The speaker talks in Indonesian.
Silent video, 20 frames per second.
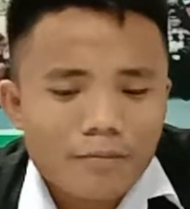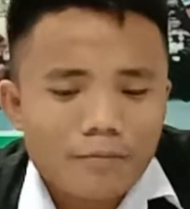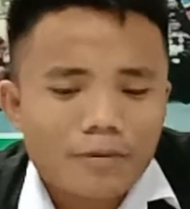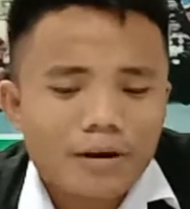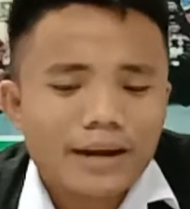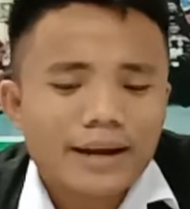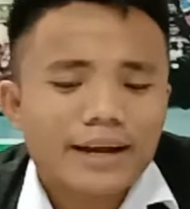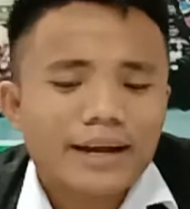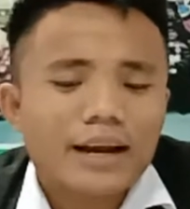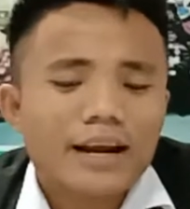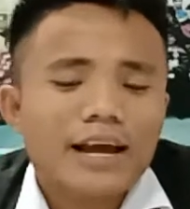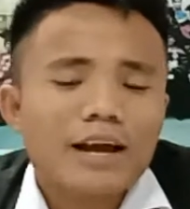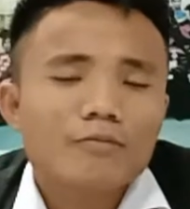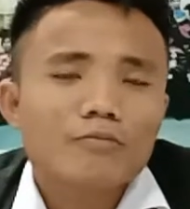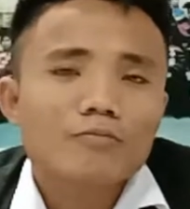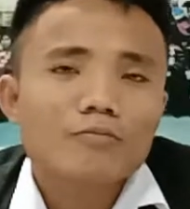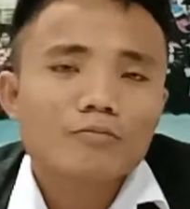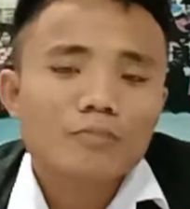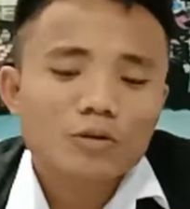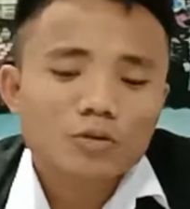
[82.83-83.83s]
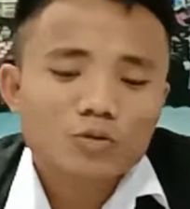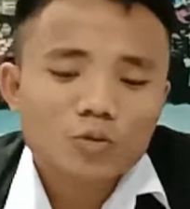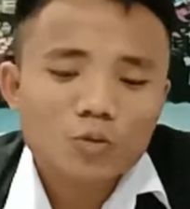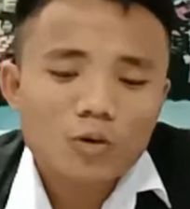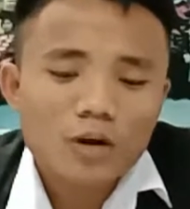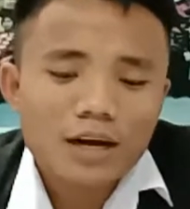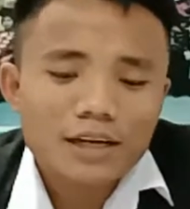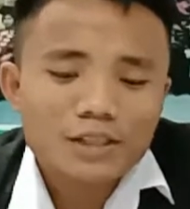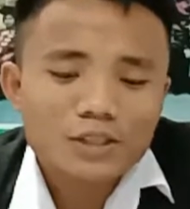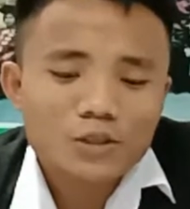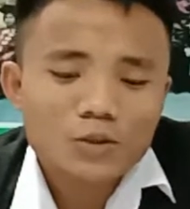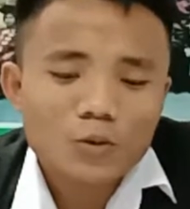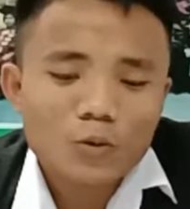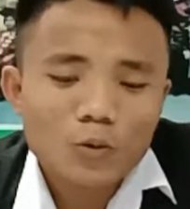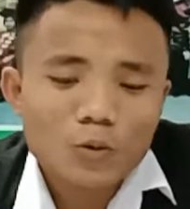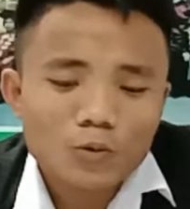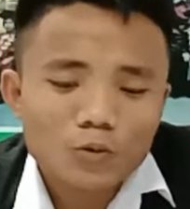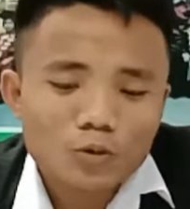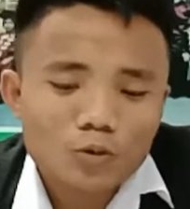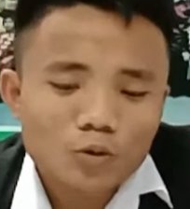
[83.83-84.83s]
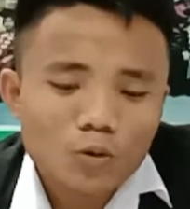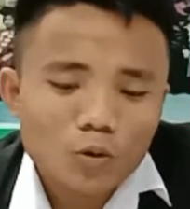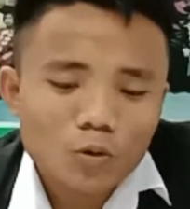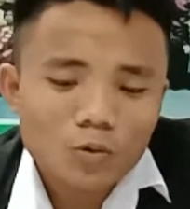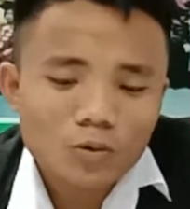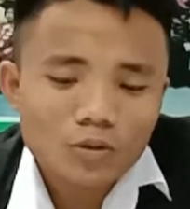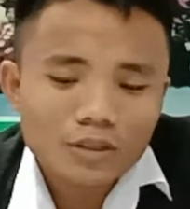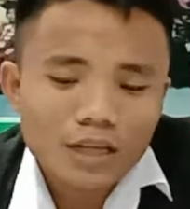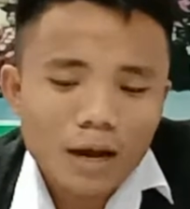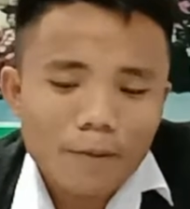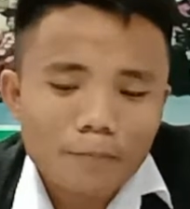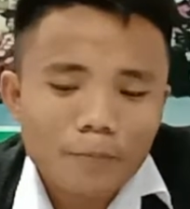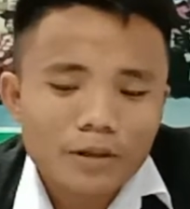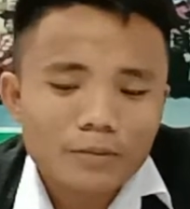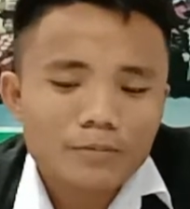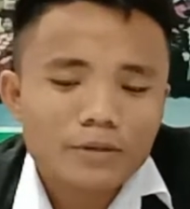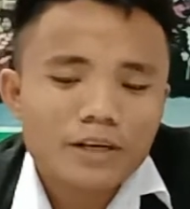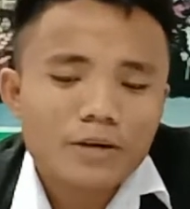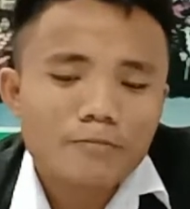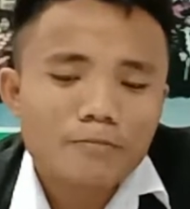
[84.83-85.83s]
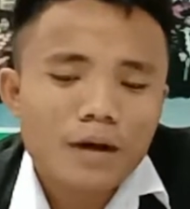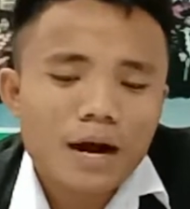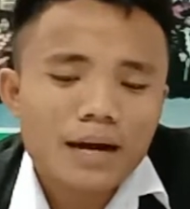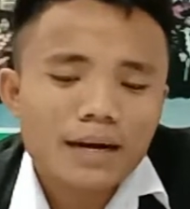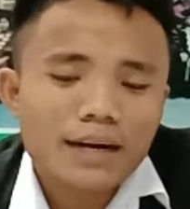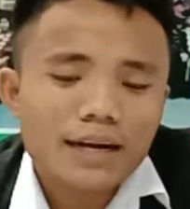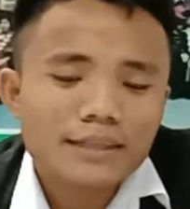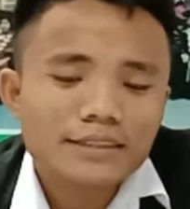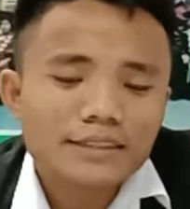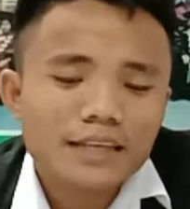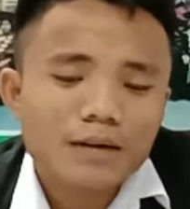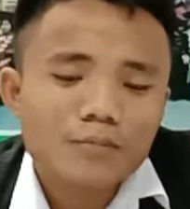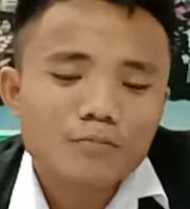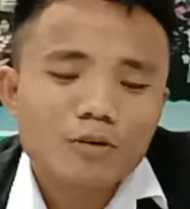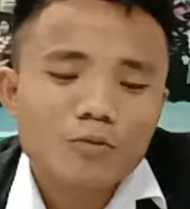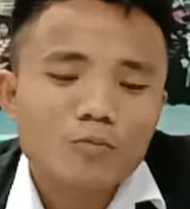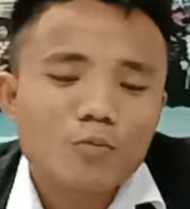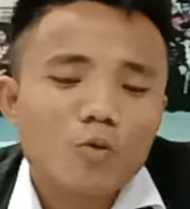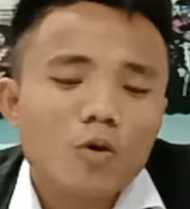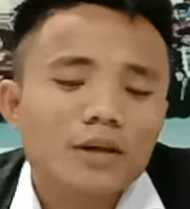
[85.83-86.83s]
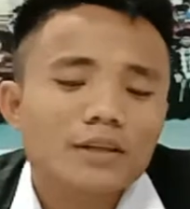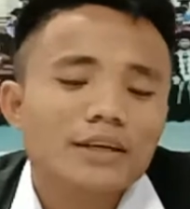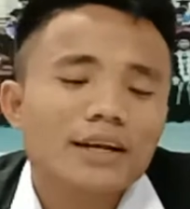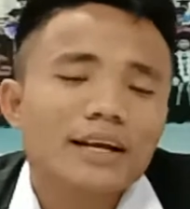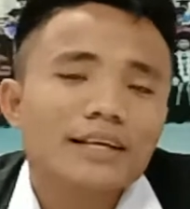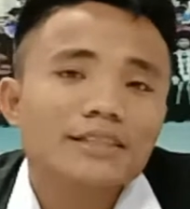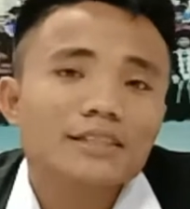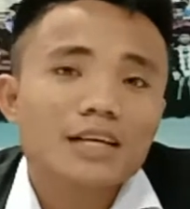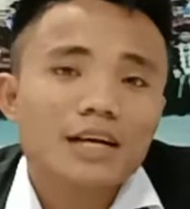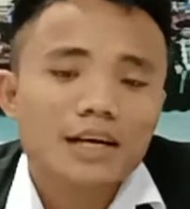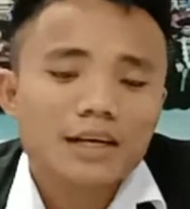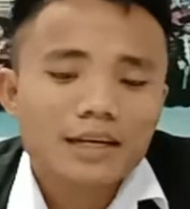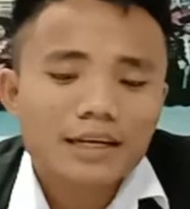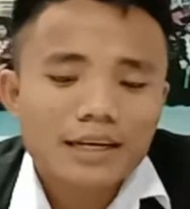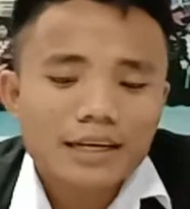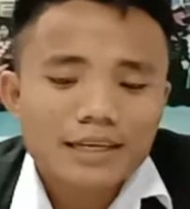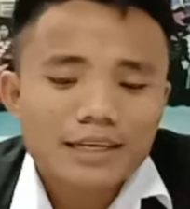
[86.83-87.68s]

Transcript: mereka yang bertugas untuk dapat mengembangkan dan membuat gereja